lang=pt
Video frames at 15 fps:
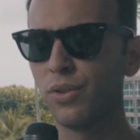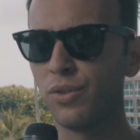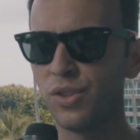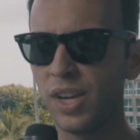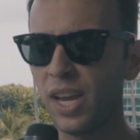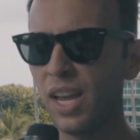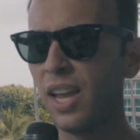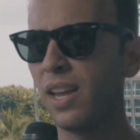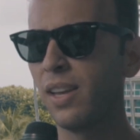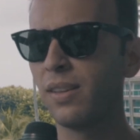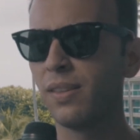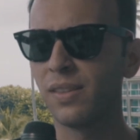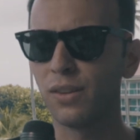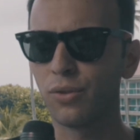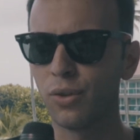
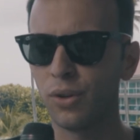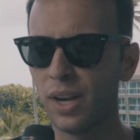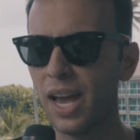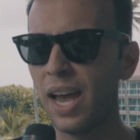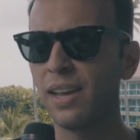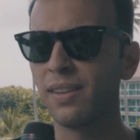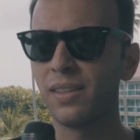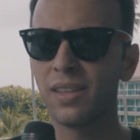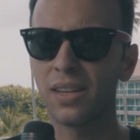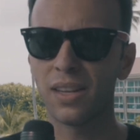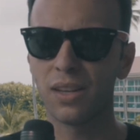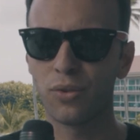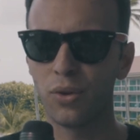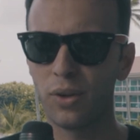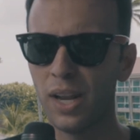DJs nacionais,
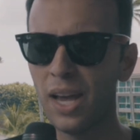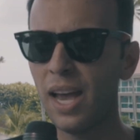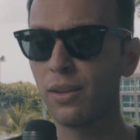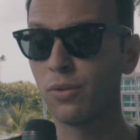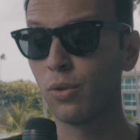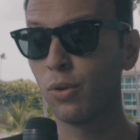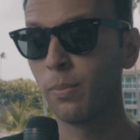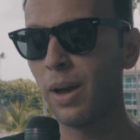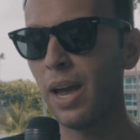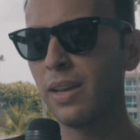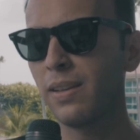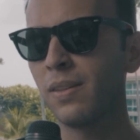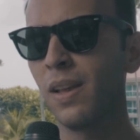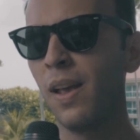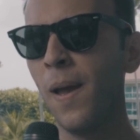internacionais, tudo
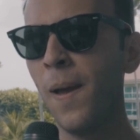mais,